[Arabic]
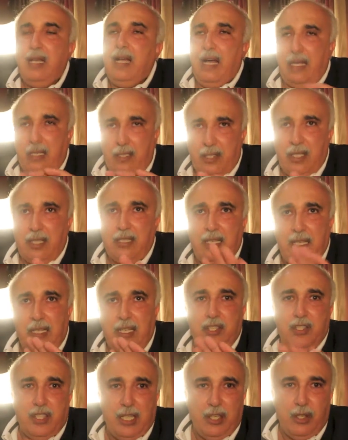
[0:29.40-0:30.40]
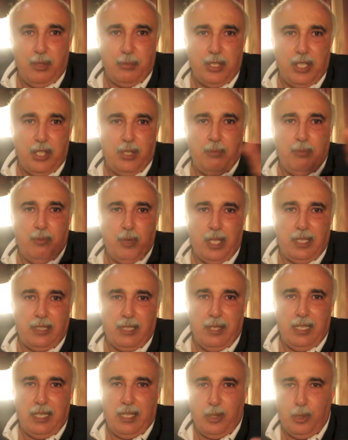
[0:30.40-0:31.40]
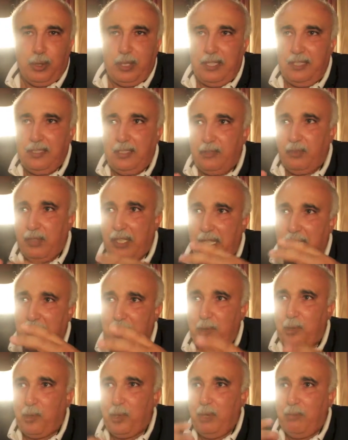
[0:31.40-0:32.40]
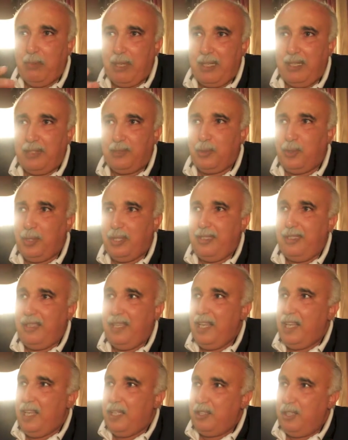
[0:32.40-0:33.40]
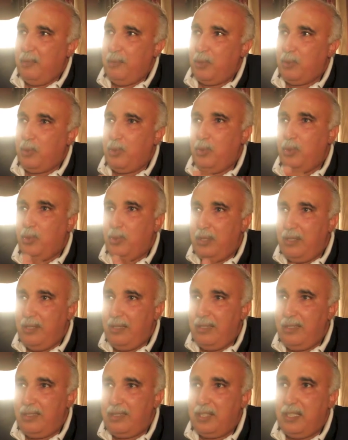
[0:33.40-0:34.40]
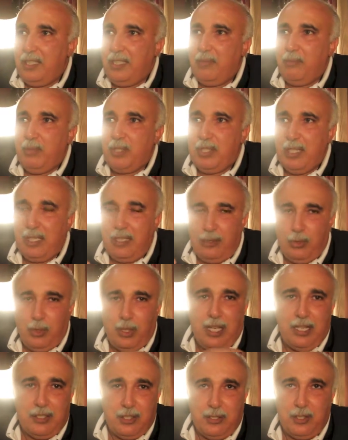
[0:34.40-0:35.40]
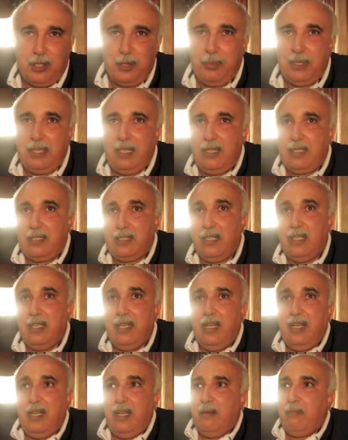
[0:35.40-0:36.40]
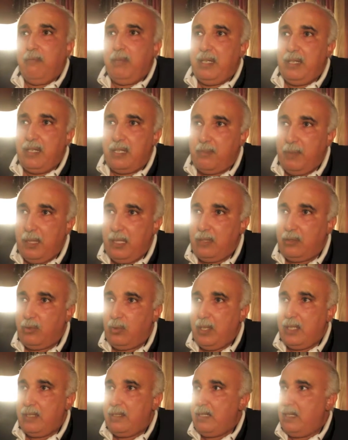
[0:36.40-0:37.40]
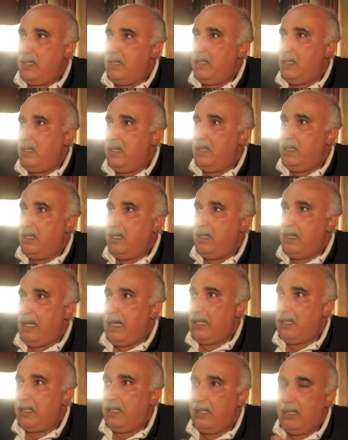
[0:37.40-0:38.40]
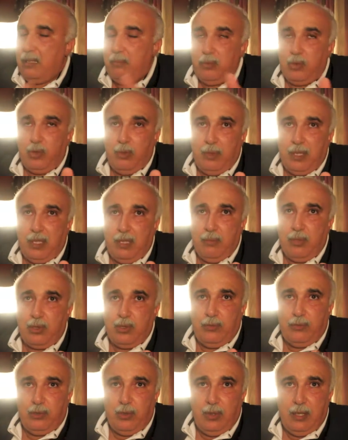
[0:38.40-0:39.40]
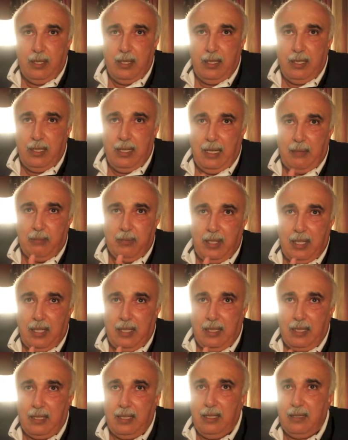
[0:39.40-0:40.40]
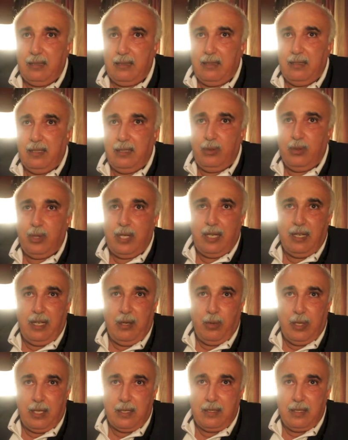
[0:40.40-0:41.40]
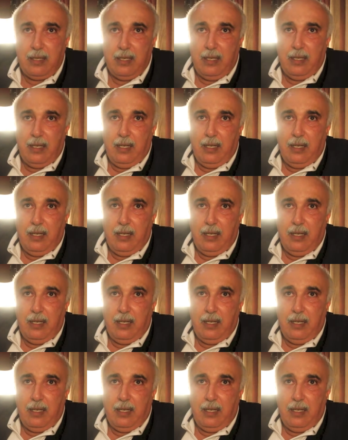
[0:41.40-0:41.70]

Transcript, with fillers: هاني جايك لا لا جايهم جايهم خاطر انا قلت لي انت تفكرني كل مره تقول لي ديما نقولوا شنو هي المشاكل دونك حاجه تجبد حاجه بالنسبه للتوانسه العالقين انتم كما شفتوا ولله الحمد يعني حكايه نوران حواس